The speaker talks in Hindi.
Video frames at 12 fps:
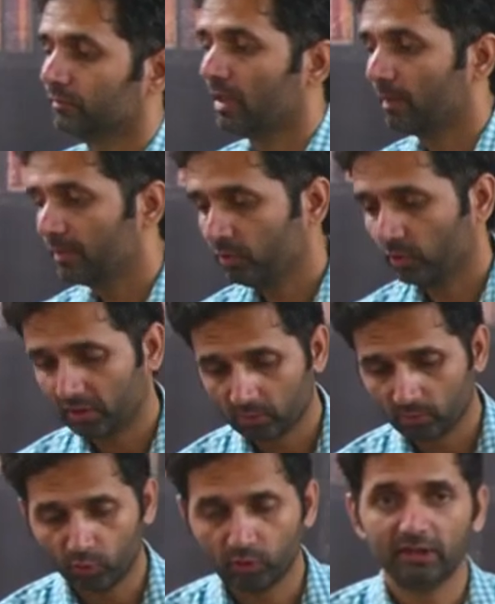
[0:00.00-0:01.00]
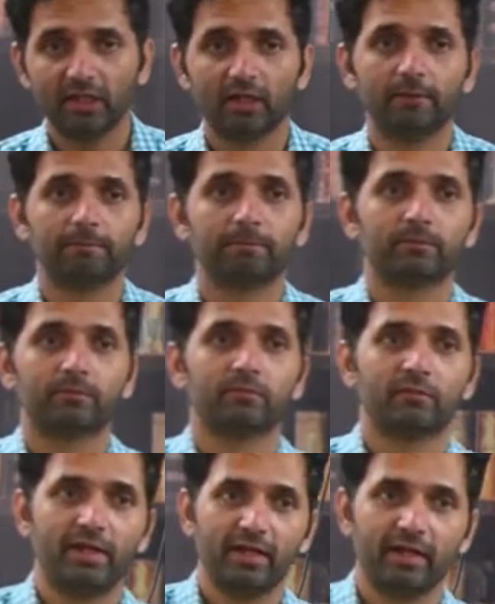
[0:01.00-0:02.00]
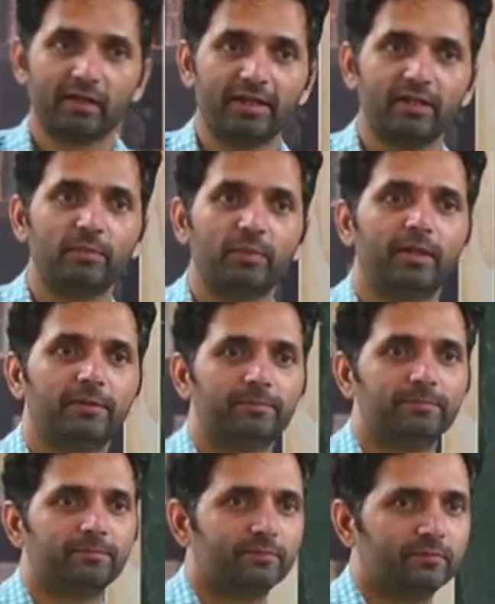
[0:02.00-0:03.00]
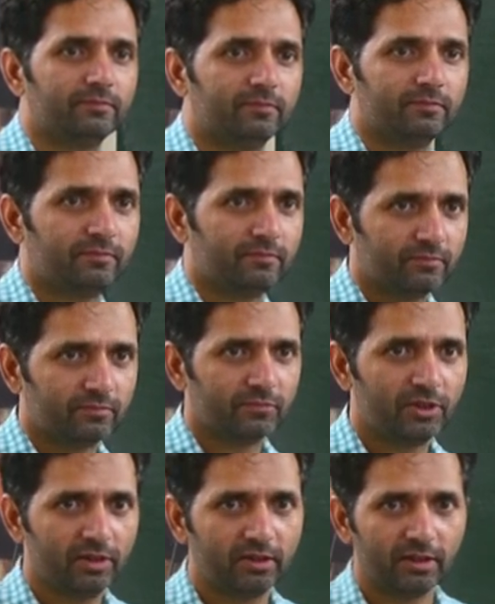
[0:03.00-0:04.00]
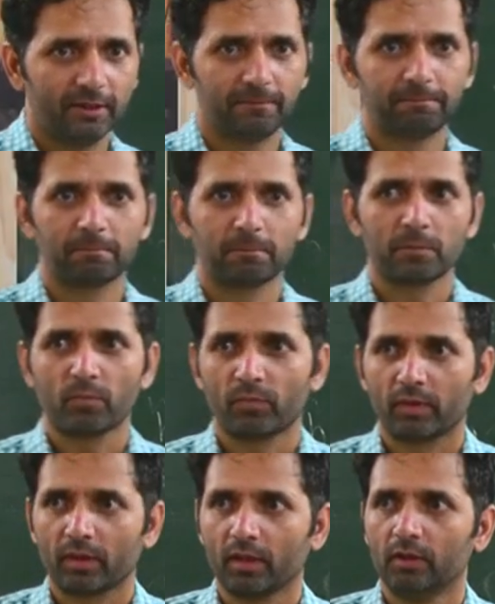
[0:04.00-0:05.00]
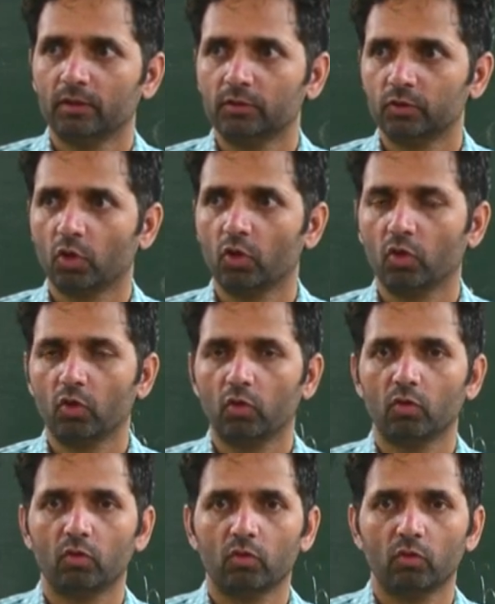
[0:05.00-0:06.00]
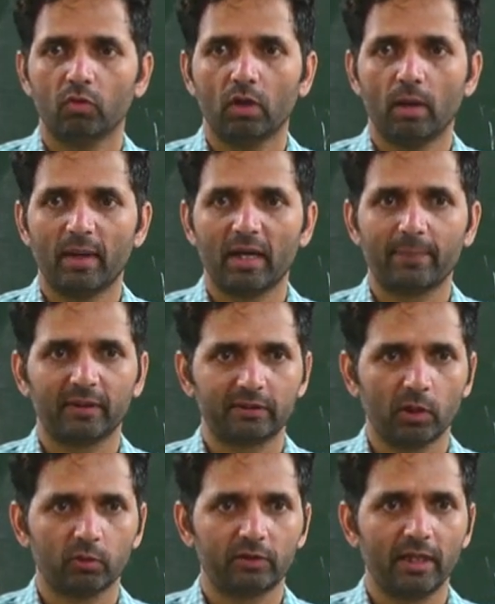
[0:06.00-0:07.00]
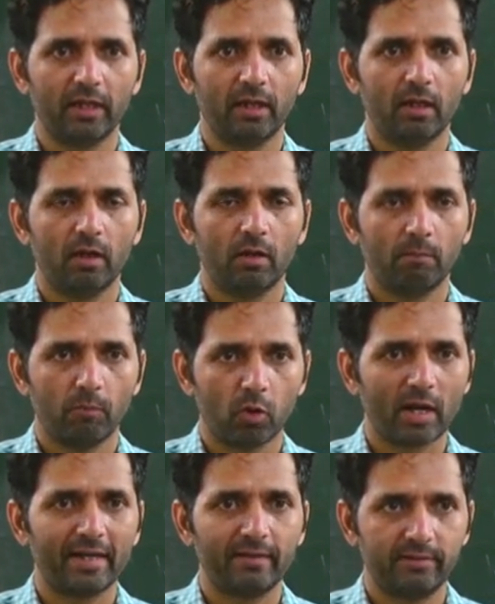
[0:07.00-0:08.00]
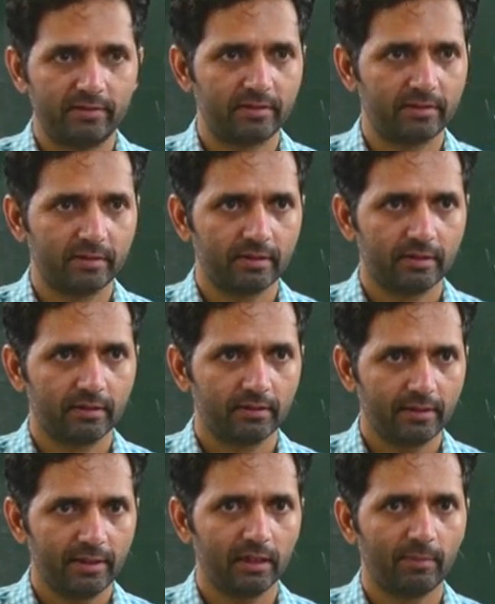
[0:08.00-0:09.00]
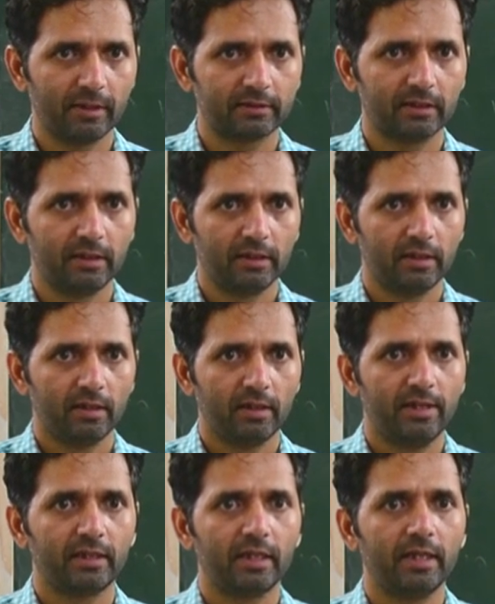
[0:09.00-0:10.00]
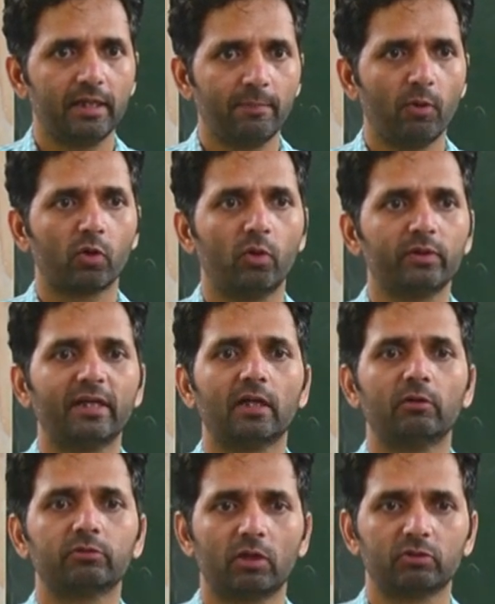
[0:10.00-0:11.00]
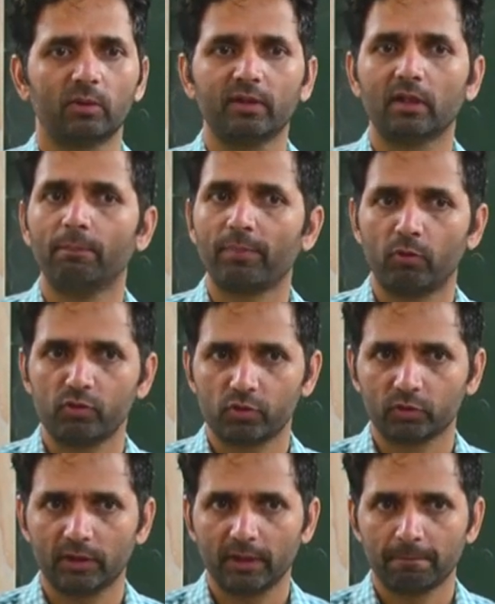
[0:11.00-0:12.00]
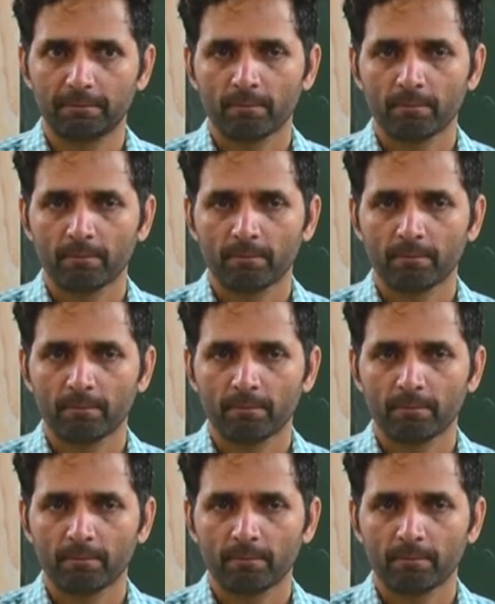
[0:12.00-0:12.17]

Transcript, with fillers: अब इन्होंने तो बोल दिया एक लाइन में ठीक है जो हमारे पास क्या होते हैं बोराइड्स ठीक है बात यानी कि ये बोरोन के क्या होते हैं कंपाउंड्स होते हैं